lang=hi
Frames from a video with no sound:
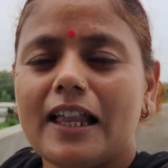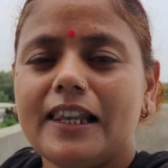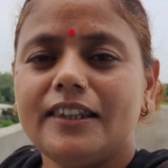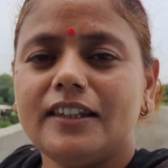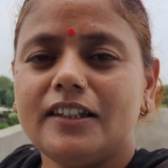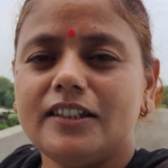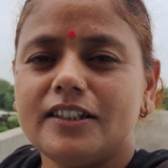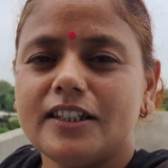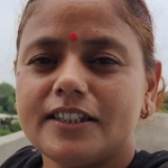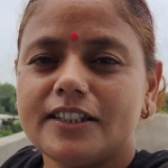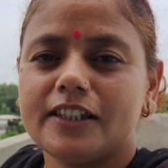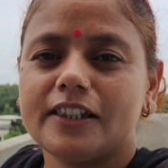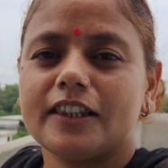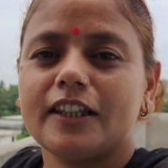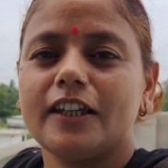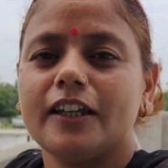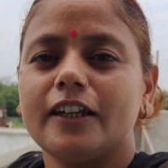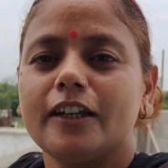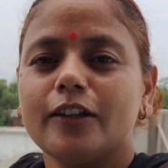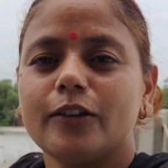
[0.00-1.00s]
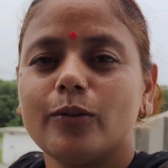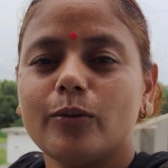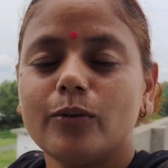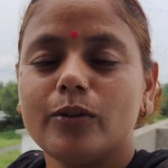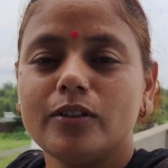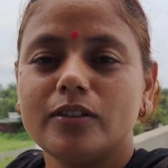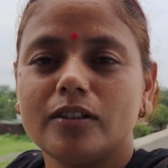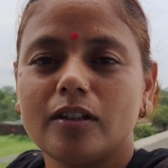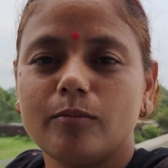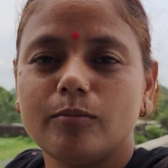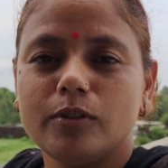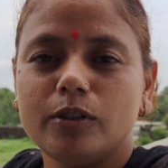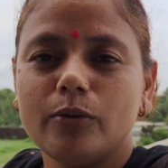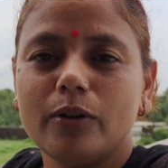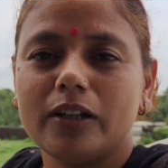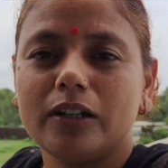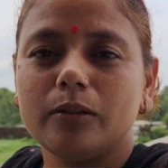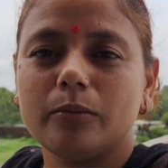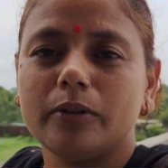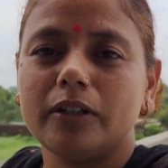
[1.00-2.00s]
फिलहाल नीचे चलते हैं क्योंकि
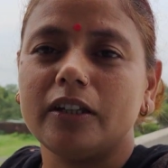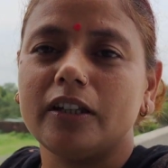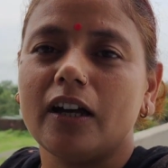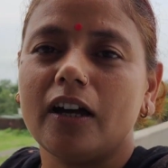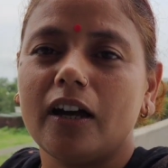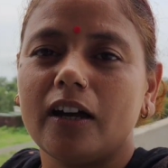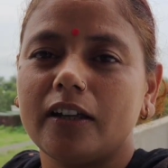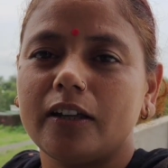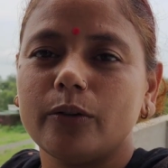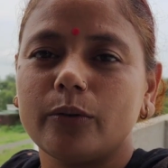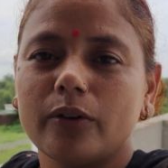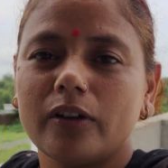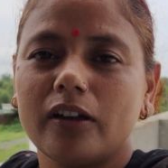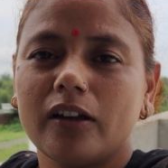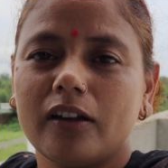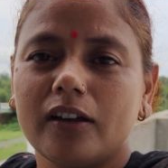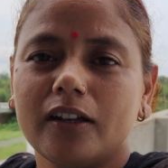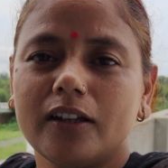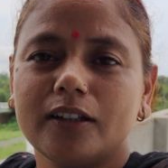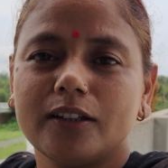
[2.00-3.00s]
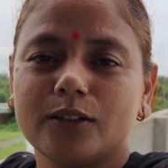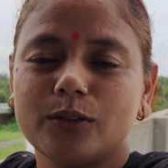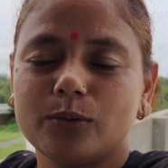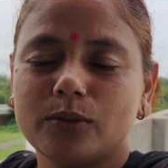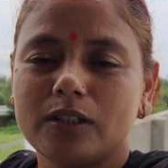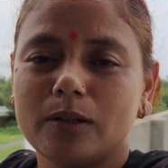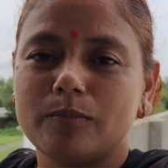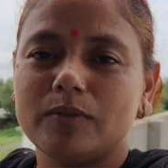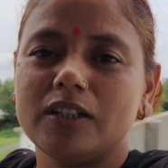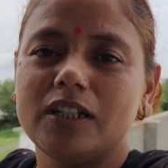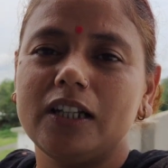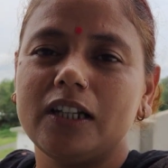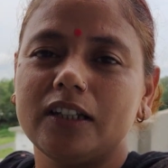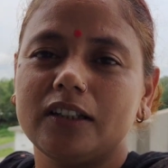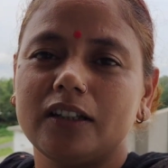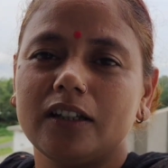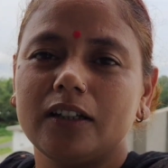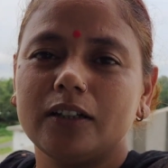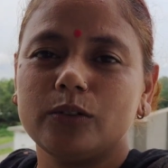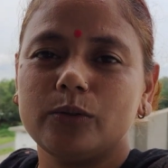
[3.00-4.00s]
सब्जी वाले भैया आए हुए हैं तो सब्जी ले
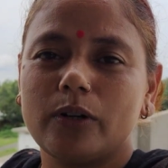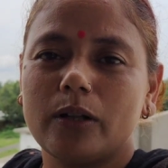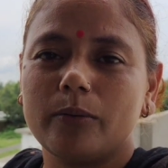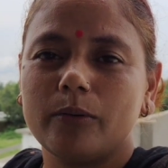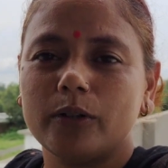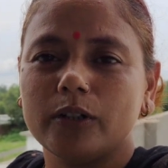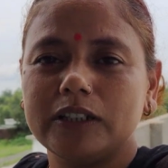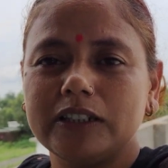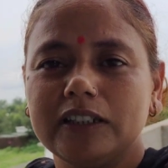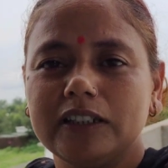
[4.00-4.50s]
लेते हैं थोड़ा